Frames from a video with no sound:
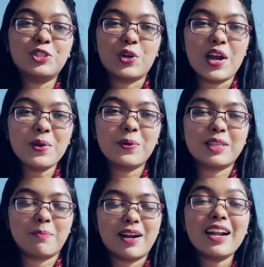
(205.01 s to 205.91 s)
জয়েন
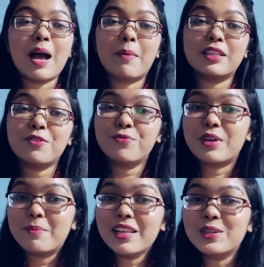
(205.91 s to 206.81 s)
হতে পারেন আমাদের
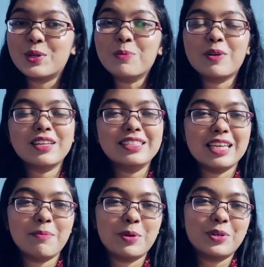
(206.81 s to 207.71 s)
ফিমেল গ্রুপ
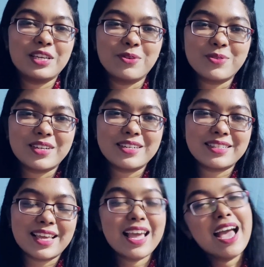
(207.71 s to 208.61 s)
জে বিউটি
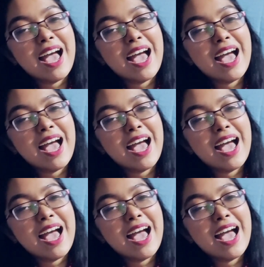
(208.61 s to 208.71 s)
ইউজার্সে